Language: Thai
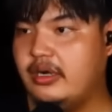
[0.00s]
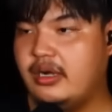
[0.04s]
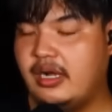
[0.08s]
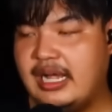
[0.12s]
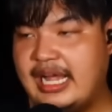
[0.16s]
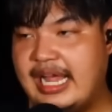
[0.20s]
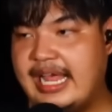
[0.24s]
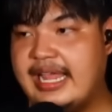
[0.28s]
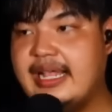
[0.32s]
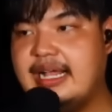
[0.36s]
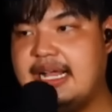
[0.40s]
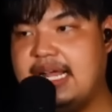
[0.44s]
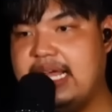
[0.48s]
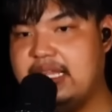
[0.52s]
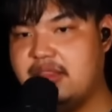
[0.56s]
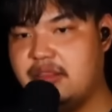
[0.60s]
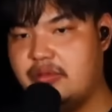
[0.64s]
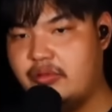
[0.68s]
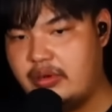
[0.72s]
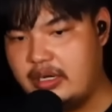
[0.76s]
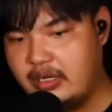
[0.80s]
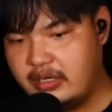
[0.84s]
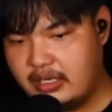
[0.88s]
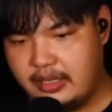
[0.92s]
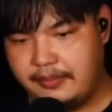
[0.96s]
คนเขาก็ให้
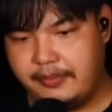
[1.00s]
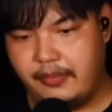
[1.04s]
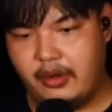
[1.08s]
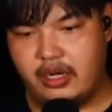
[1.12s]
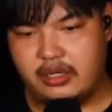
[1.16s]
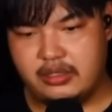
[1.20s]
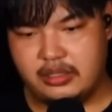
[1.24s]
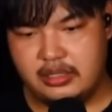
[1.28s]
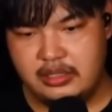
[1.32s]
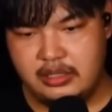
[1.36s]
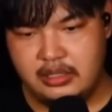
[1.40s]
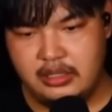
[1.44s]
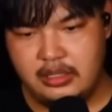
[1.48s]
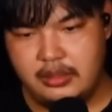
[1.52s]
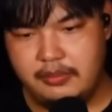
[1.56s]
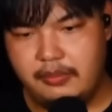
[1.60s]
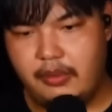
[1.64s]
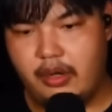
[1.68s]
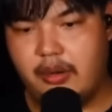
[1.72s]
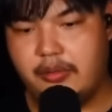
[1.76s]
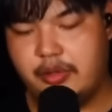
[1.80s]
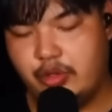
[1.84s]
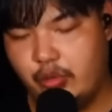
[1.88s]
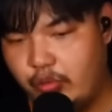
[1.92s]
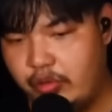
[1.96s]
ค่าตกเขาก็บอก
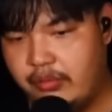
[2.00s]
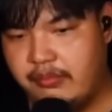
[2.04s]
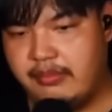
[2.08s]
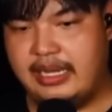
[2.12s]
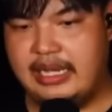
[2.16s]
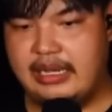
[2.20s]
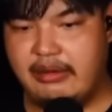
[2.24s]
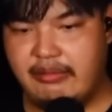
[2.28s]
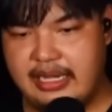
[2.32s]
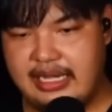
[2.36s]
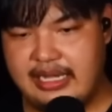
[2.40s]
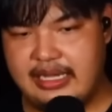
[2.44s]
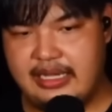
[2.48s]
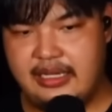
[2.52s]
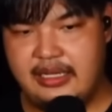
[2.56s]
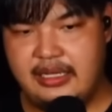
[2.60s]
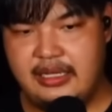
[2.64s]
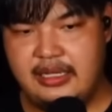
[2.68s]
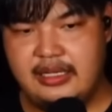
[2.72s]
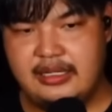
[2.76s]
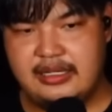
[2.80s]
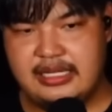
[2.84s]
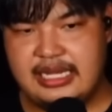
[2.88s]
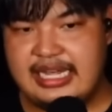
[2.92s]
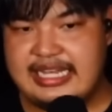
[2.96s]
บอกทุนมาว่า
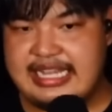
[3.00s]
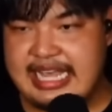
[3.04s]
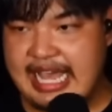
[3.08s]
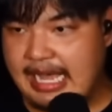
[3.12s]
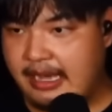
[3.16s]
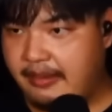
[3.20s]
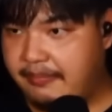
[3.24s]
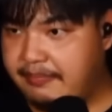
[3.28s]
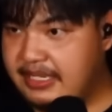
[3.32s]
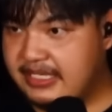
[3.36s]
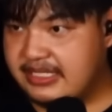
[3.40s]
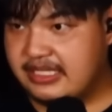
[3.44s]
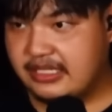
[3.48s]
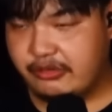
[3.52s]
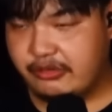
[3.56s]
ถ้าอยาก